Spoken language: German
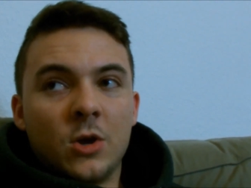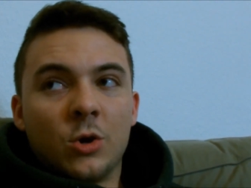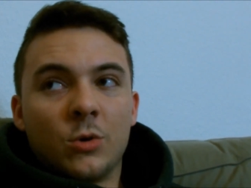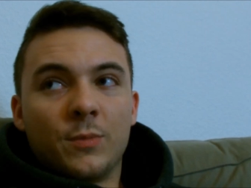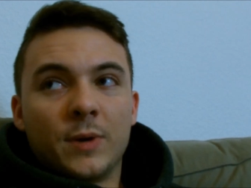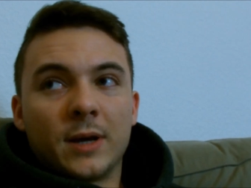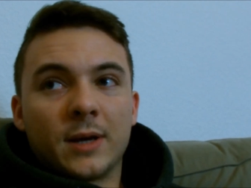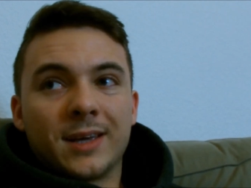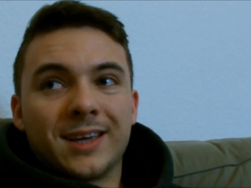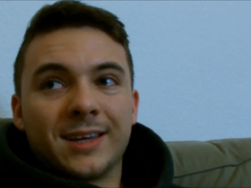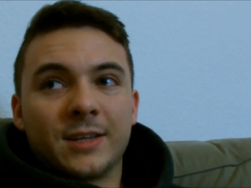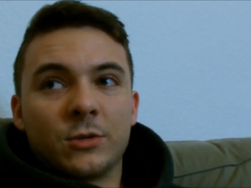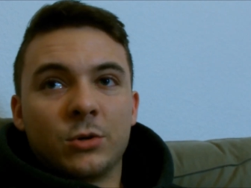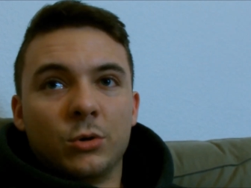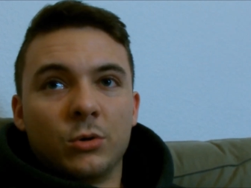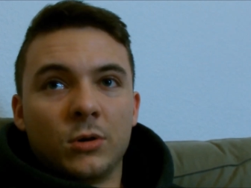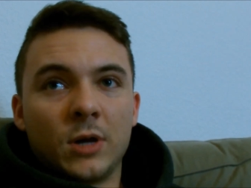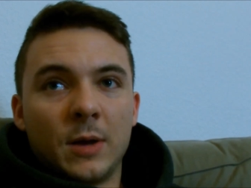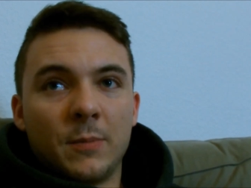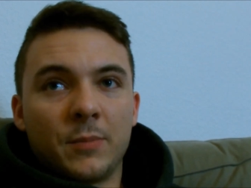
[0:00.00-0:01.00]
Und man kriegt
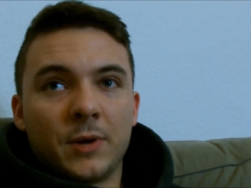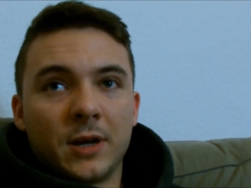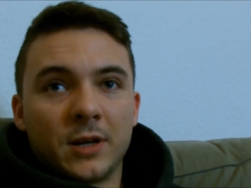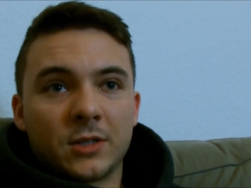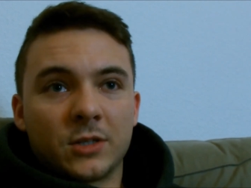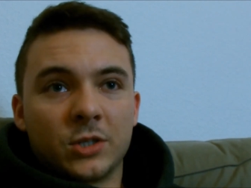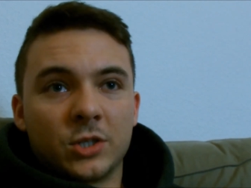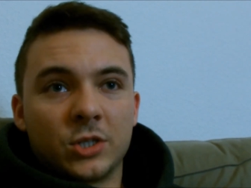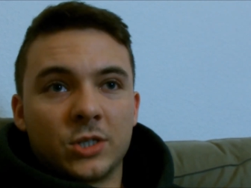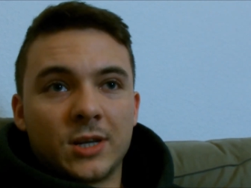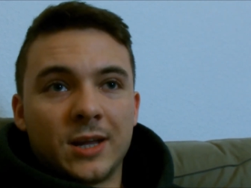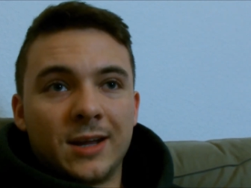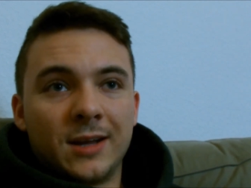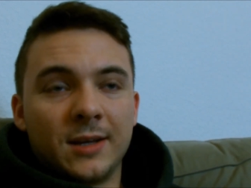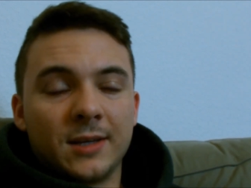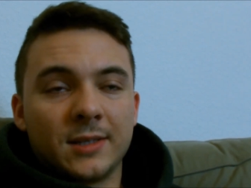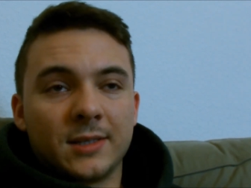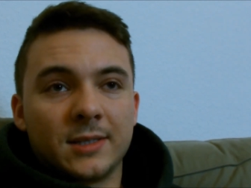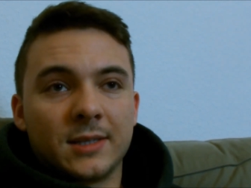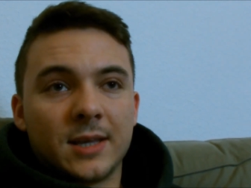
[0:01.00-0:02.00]
Hunger praktisch
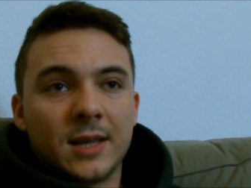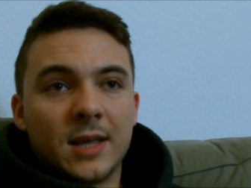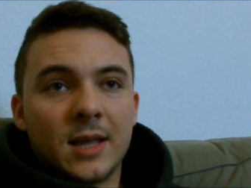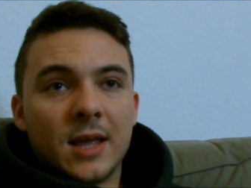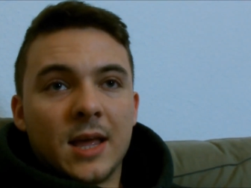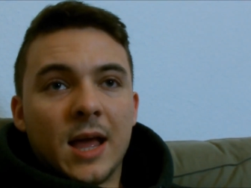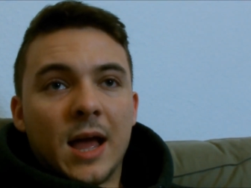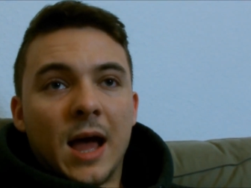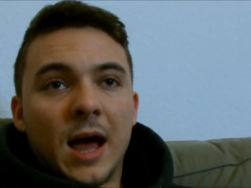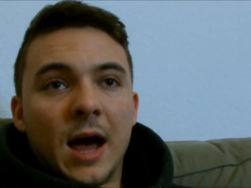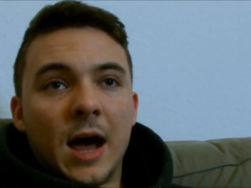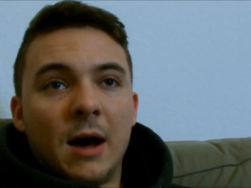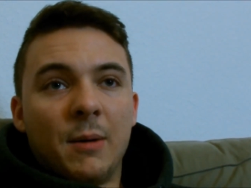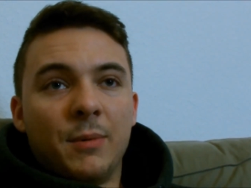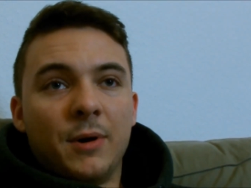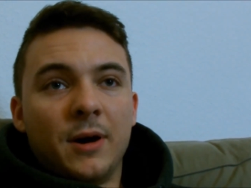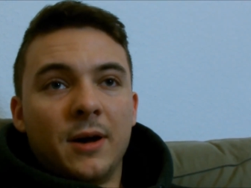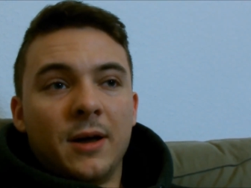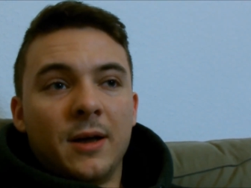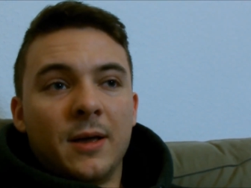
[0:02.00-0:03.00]
nachts,
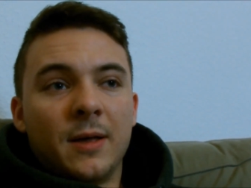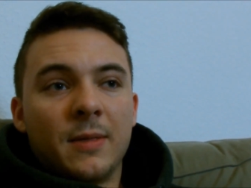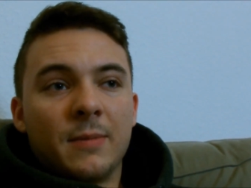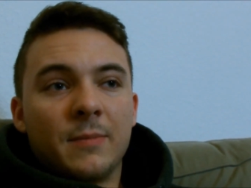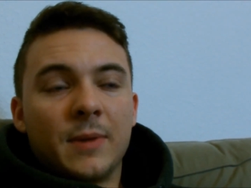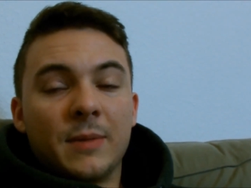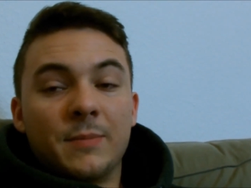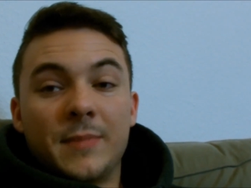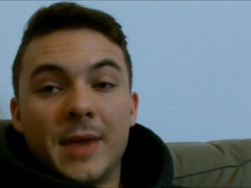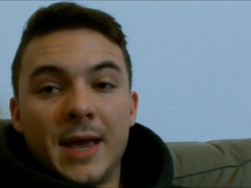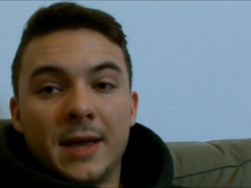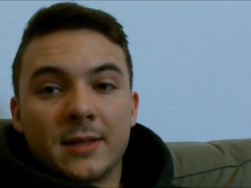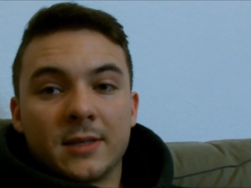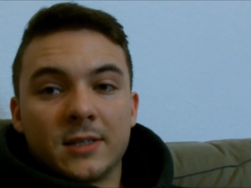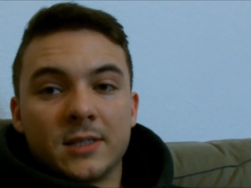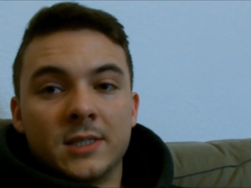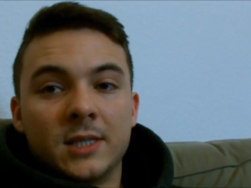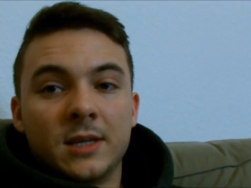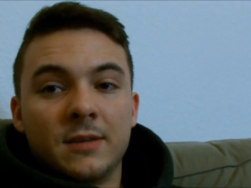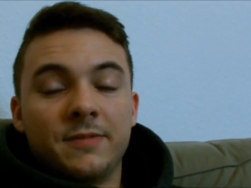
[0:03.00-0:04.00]
aber man merkt
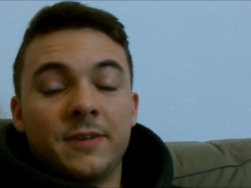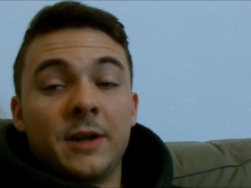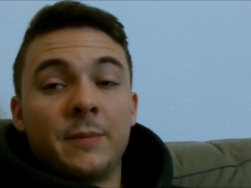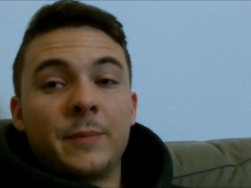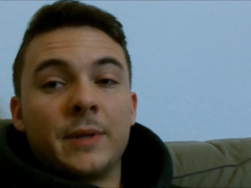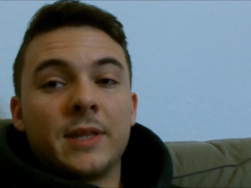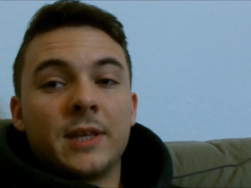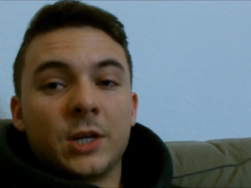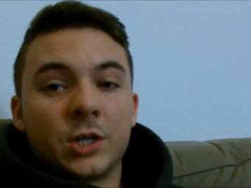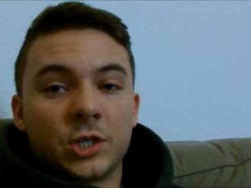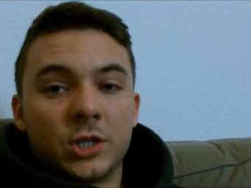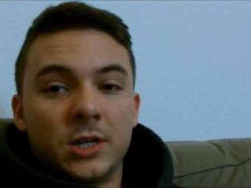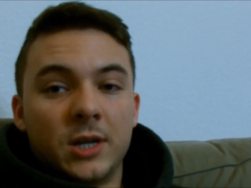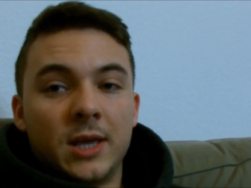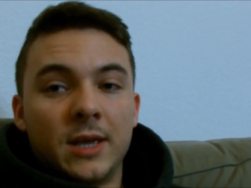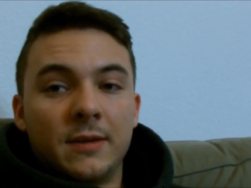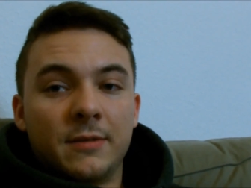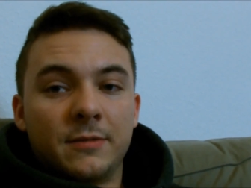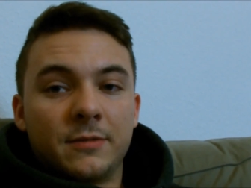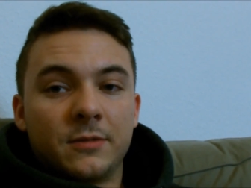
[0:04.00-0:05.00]
es nicht, weil man ja
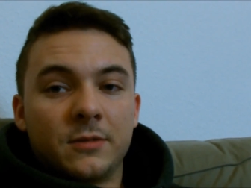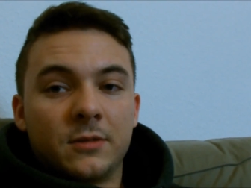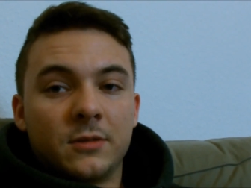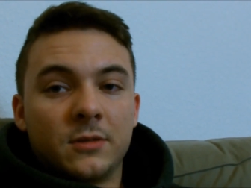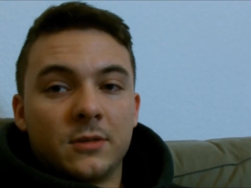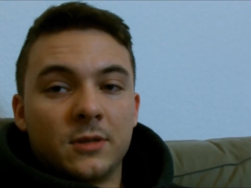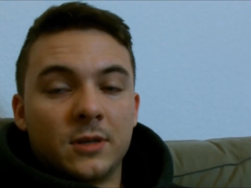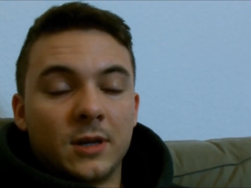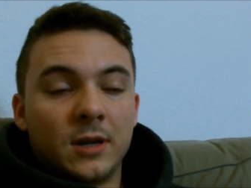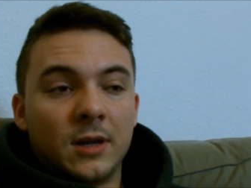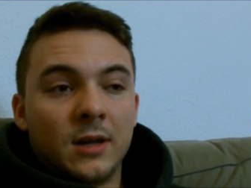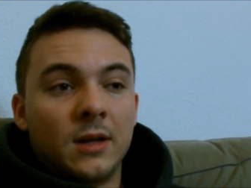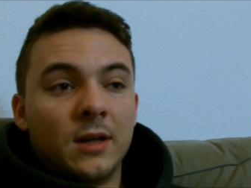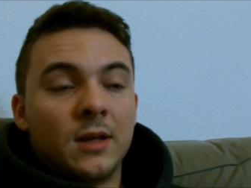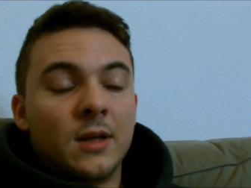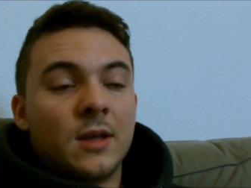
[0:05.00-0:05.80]
schläft. Ja?